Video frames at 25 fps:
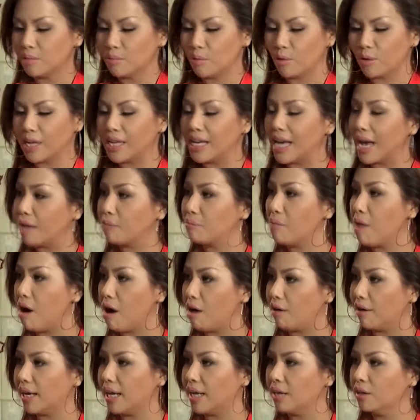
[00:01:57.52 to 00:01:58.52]
ở trên một cái gan
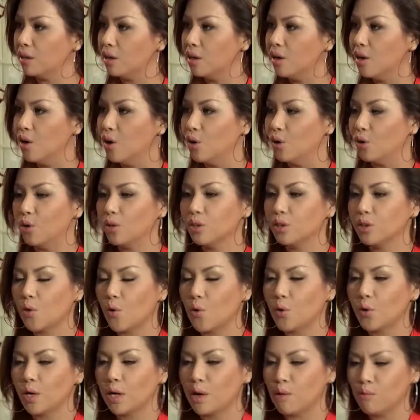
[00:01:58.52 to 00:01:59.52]
bò đó anh ừ. nó
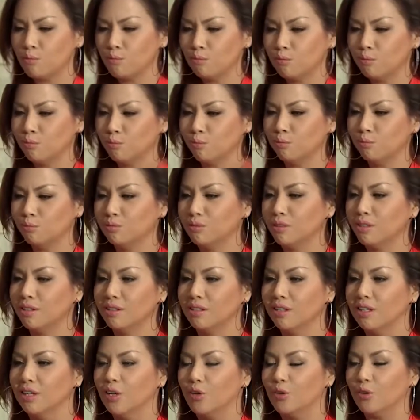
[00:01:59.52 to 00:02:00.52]
sôi nó nóng nó,
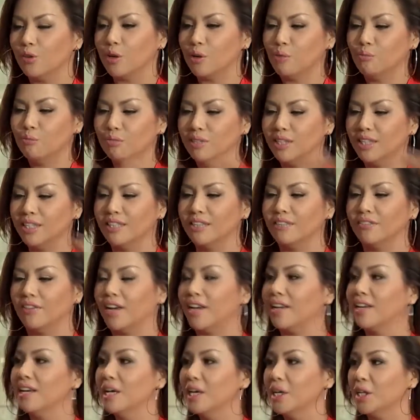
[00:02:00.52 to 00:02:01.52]
nó nóng lên như à,
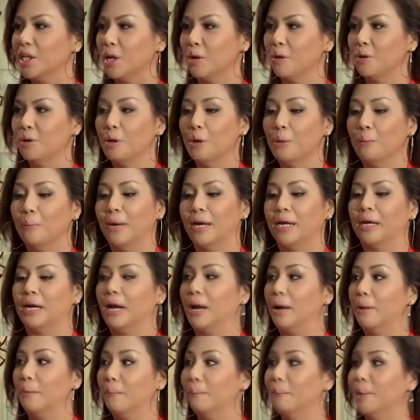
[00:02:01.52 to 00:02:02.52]
vậy à, thì mình mình
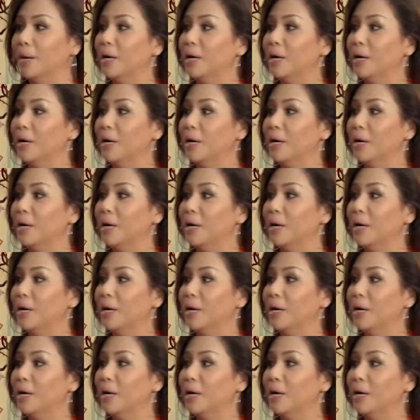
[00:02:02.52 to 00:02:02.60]
lên,